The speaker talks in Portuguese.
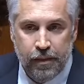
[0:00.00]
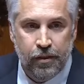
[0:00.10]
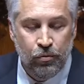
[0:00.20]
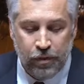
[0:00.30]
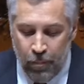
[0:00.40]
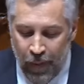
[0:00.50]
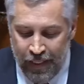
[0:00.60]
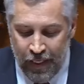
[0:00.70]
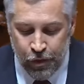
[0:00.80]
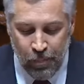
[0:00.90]
são
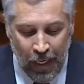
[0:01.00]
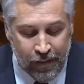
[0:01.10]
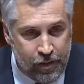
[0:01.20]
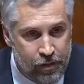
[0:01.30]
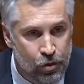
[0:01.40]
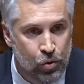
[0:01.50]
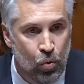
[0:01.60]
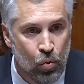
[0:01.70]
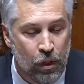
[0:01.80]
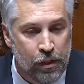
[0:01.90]
também as mais
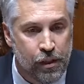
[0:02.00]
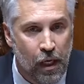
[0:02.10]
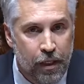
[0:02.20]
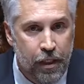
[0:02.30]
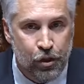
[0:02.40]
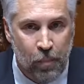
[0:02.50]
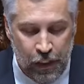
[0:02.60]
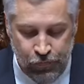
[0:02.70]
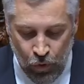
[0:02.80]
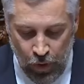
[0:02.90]
inseguras e as
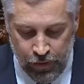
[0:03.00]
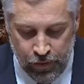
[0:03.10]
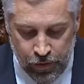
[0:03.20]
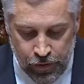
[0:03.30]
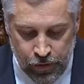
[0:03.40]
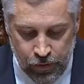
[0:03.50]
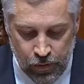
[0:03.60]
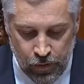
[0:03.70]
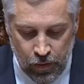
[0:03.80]
mais violentas.